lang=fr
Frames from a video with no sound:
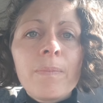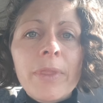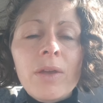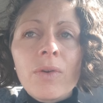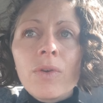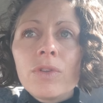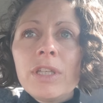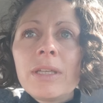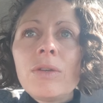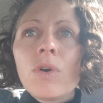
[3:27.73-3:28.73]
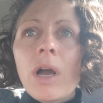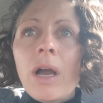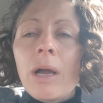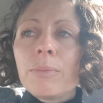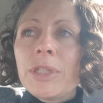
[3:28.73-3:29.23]
euh, dès qu'il y
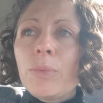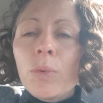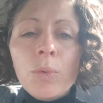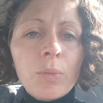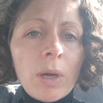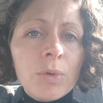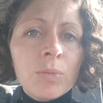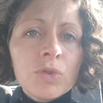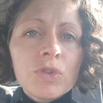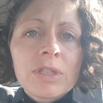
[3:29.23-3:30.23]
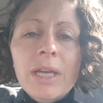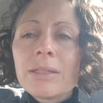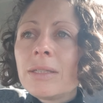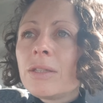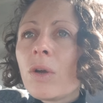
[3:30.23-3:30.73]
aura un petit peu un moment de stress,
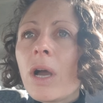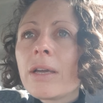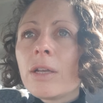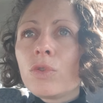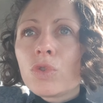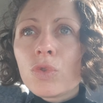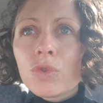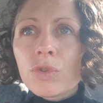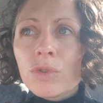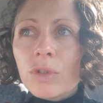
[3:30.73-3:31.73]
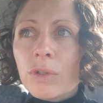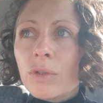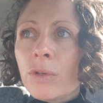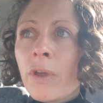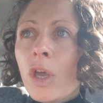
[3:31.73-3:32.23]
dès qu'il y aura quelque chose, euh,
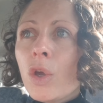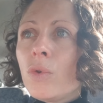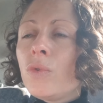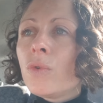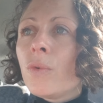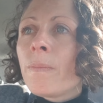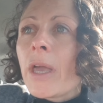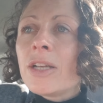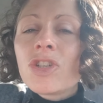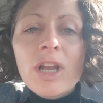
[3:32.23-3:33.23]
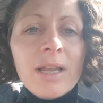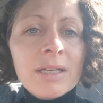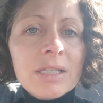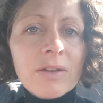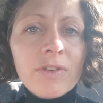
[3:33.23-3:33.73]
euh, une, un
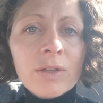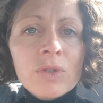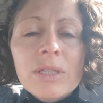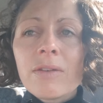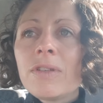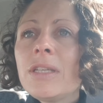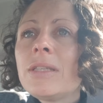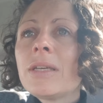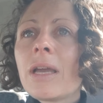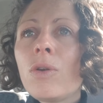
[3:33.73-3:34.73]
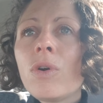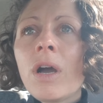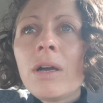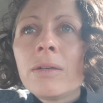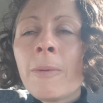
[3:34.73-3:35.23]
challenge à faire dans sa vie, dès qu'elle
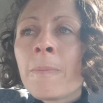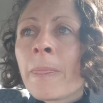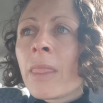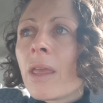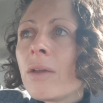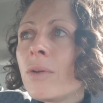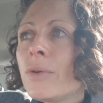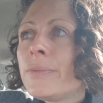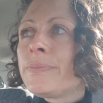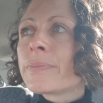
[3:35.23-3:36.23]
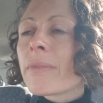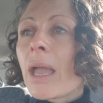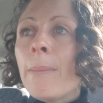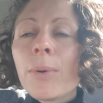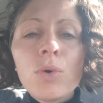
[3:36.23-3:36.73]
aura
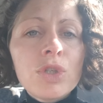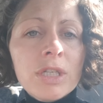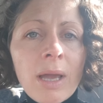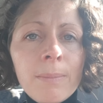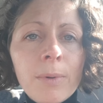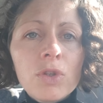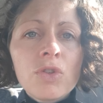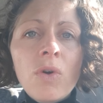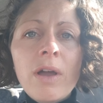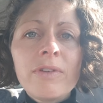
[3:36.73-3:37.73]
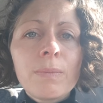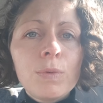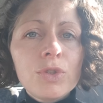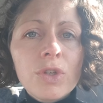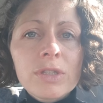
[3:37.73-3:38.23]
un projet important avec
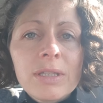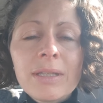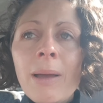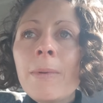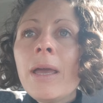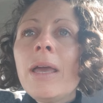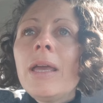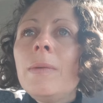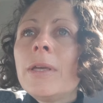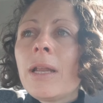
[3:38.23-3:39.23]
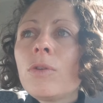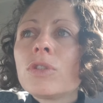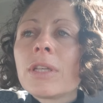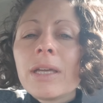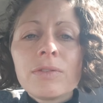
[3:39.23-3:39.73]
plusieurs étapes, et eh bien là le
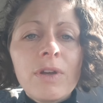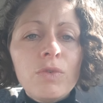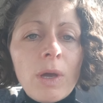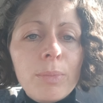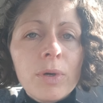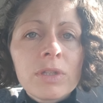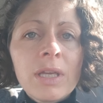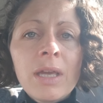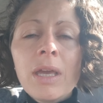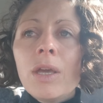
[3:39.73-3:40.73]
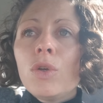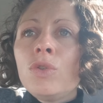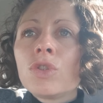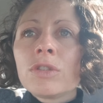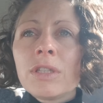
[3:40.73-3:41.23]
stress va lui apporter une
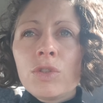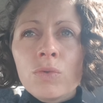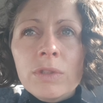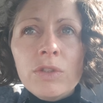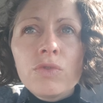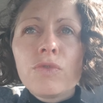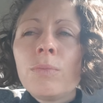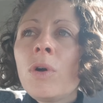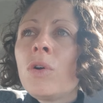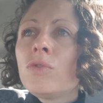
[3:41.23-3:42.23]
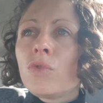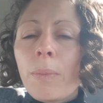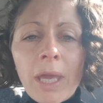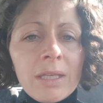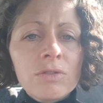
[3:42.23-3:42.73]
sensation d'étouffement, de
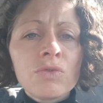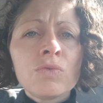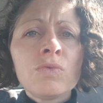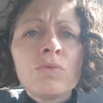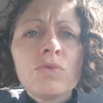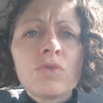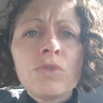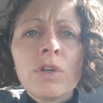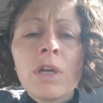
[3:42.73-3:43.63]
pression, de